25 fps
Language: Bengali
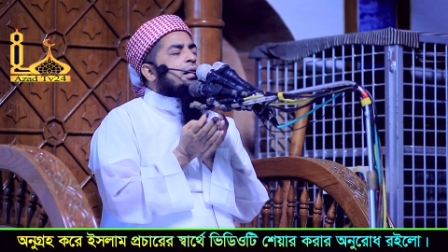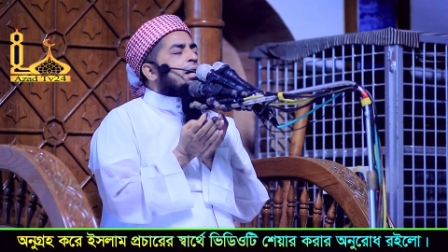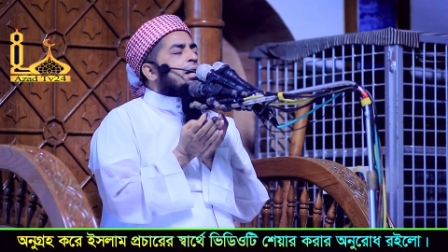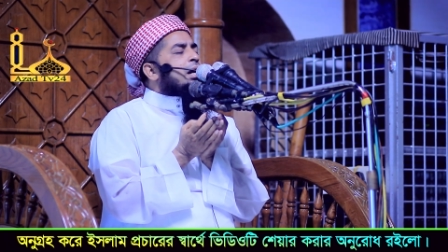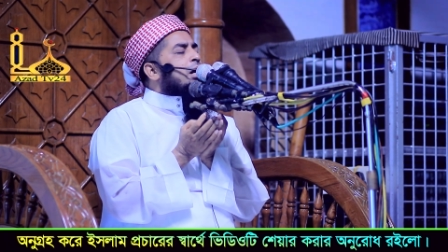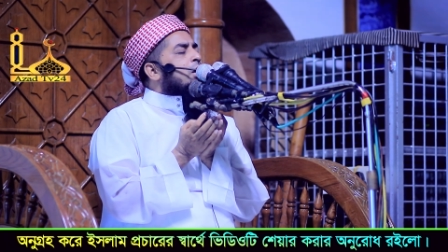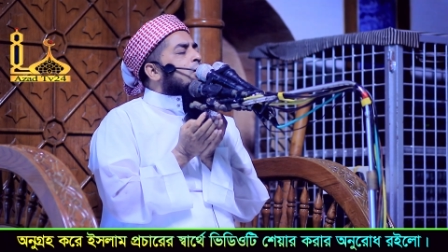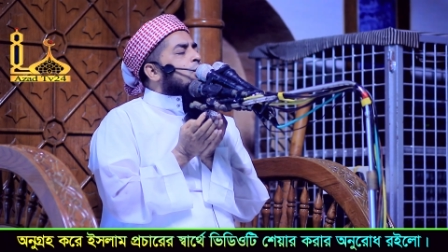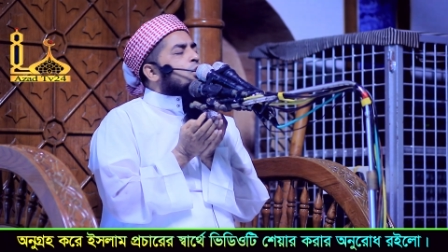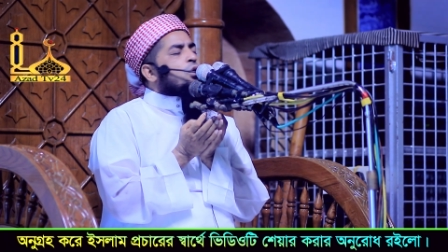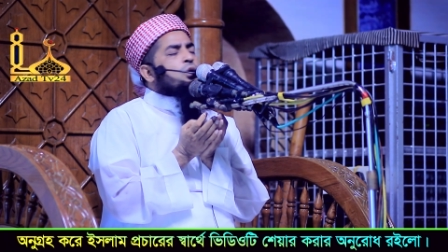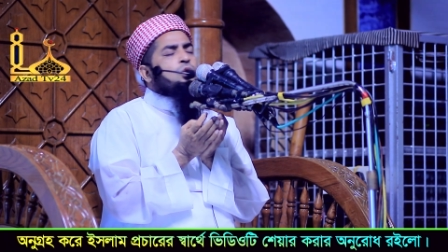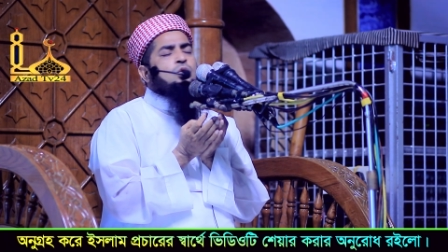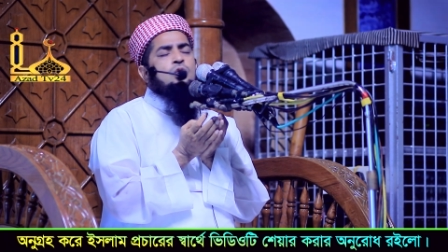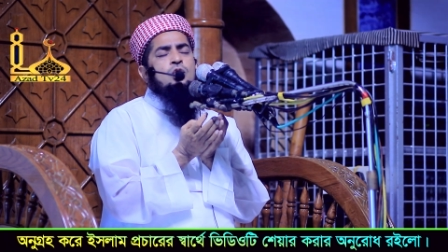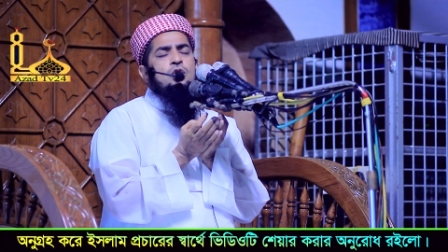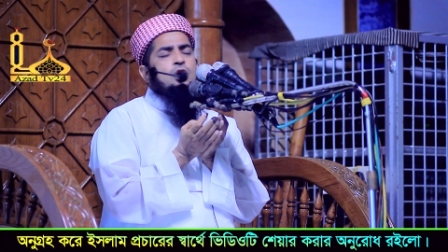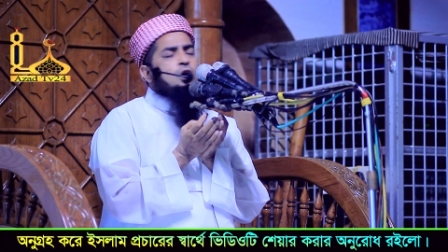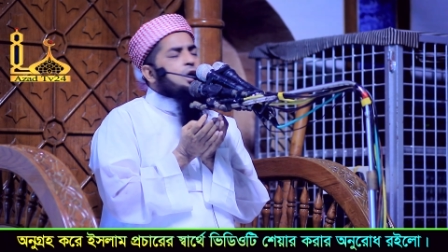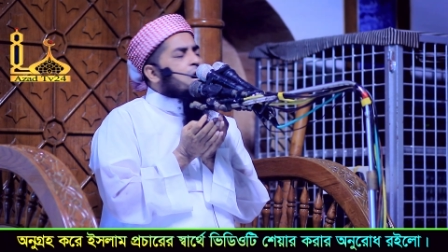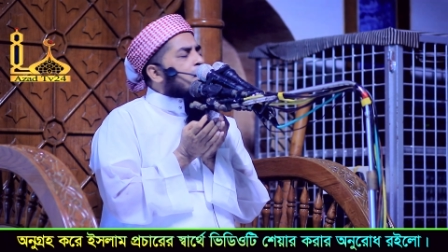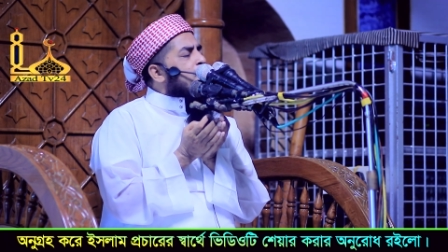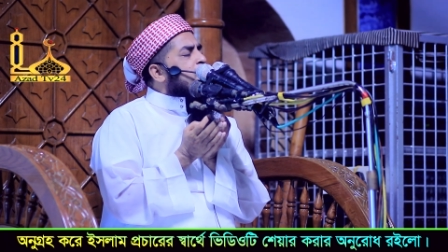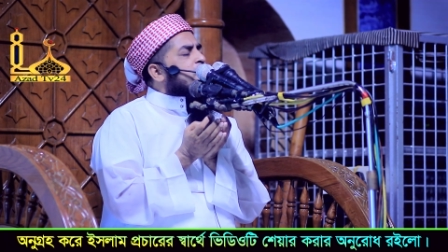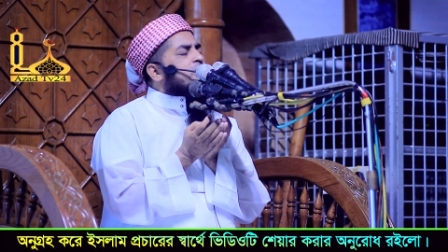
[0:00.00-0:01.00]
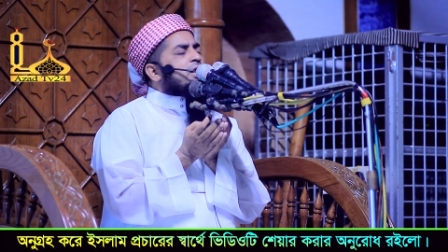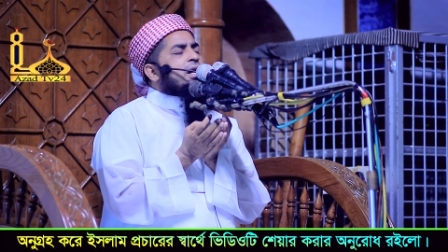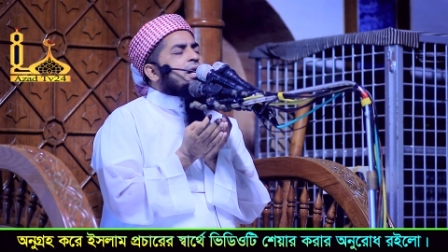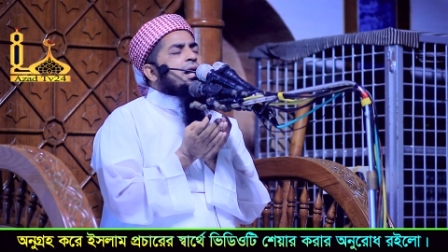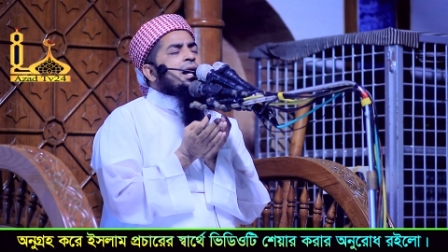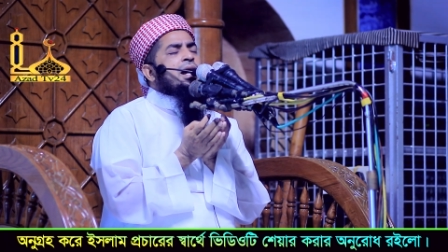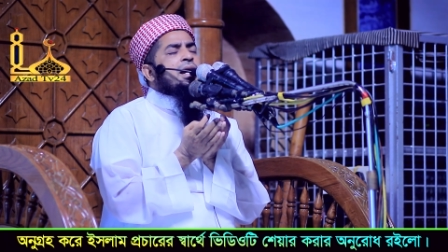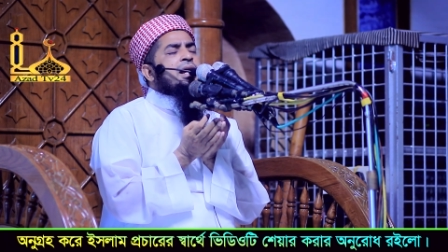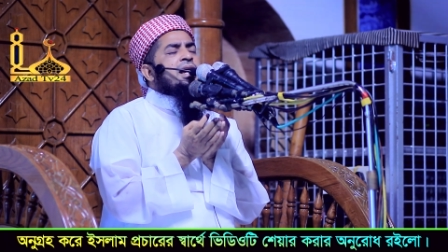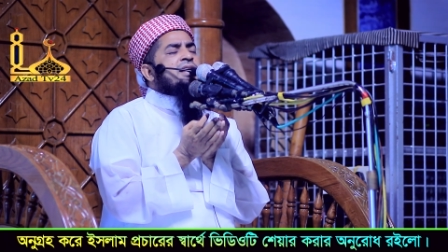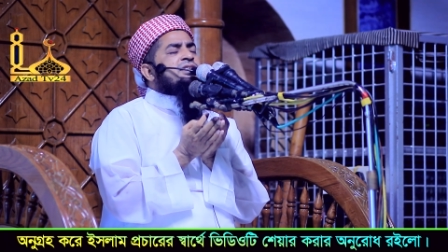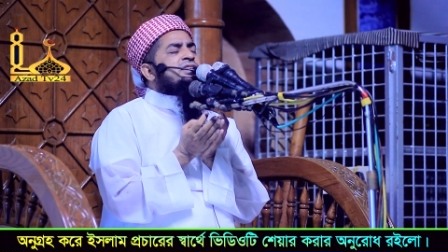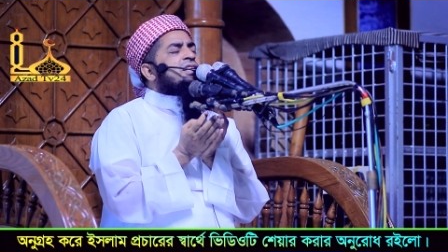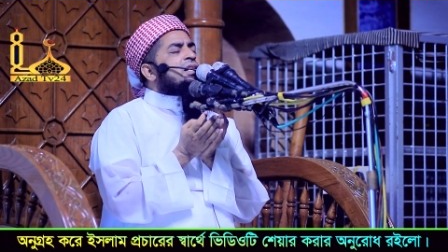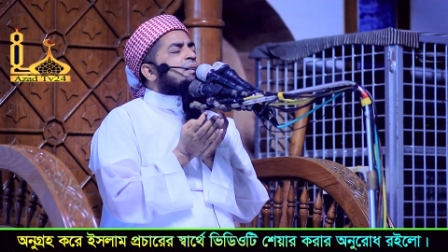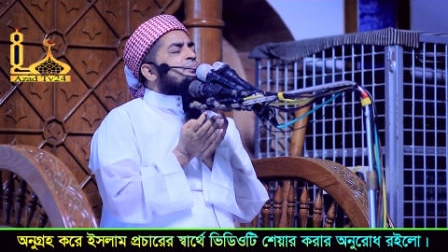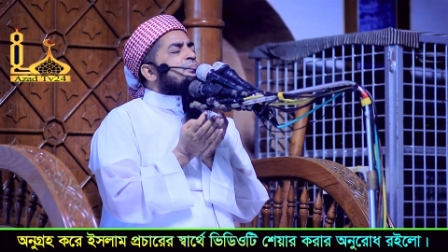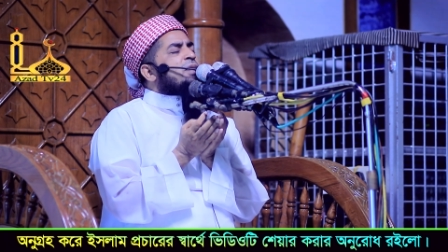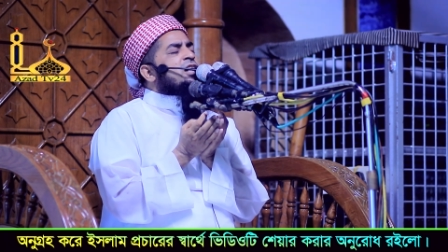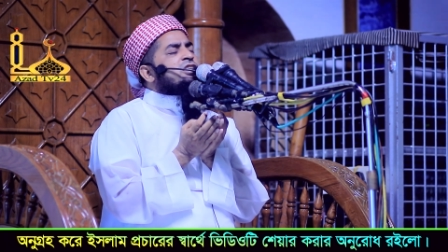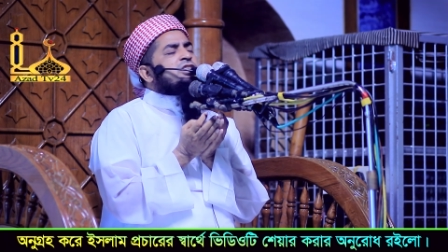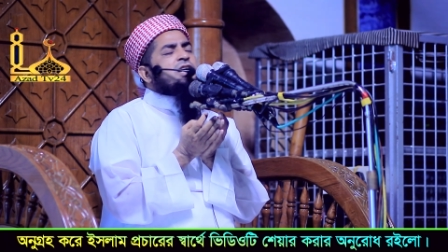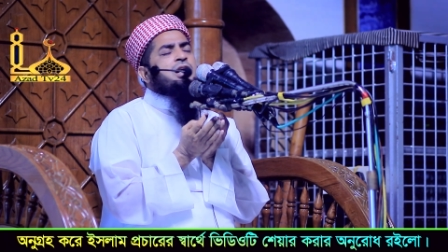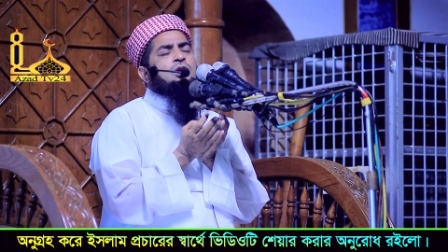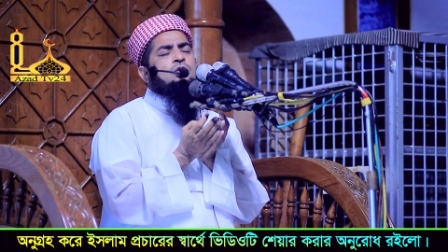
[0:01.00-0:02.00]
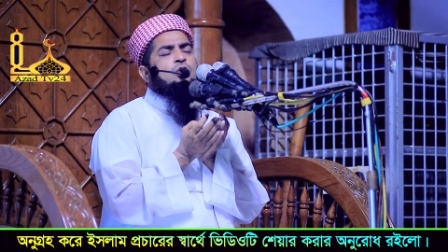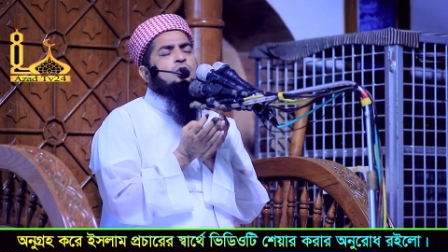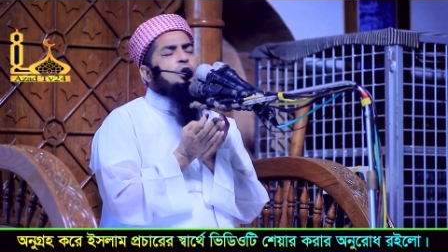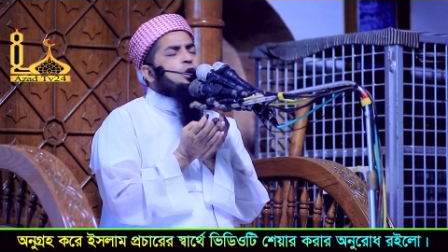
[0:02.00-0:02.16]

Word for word: ডেঙ্গুর কোনো ক্ষমতা নাই অ্যাসিড মাসার